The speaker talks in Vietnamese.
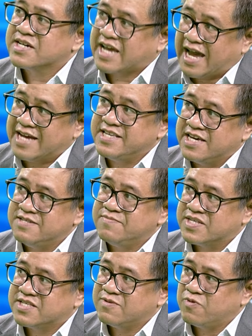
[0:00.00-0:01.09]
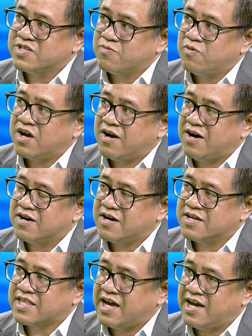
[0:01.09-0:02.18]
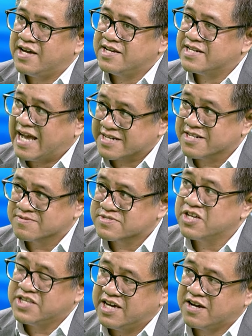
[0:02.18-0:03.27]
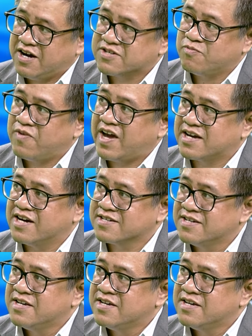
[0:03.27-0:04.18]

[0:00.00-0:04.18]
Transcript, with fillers: khả dĩ mà chính quyền Trung Quốc họ có thể đạt được tuy nhiên họ cũng phải cần